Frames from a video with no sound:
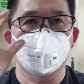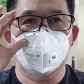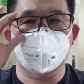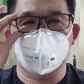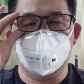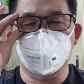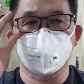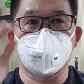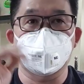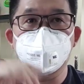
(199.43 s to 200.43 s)
Masker ini bagus
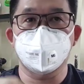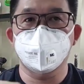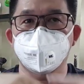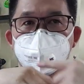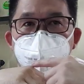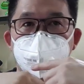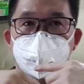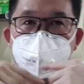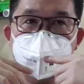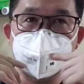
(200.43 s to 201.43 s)
banget ya. Jadi
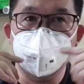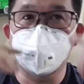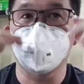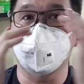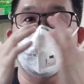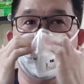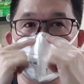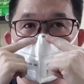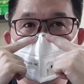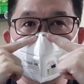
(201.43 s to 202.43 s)
kita walaupun ini
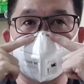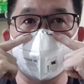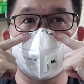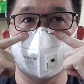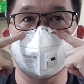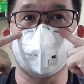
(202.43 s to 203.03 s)
sangat erat di sini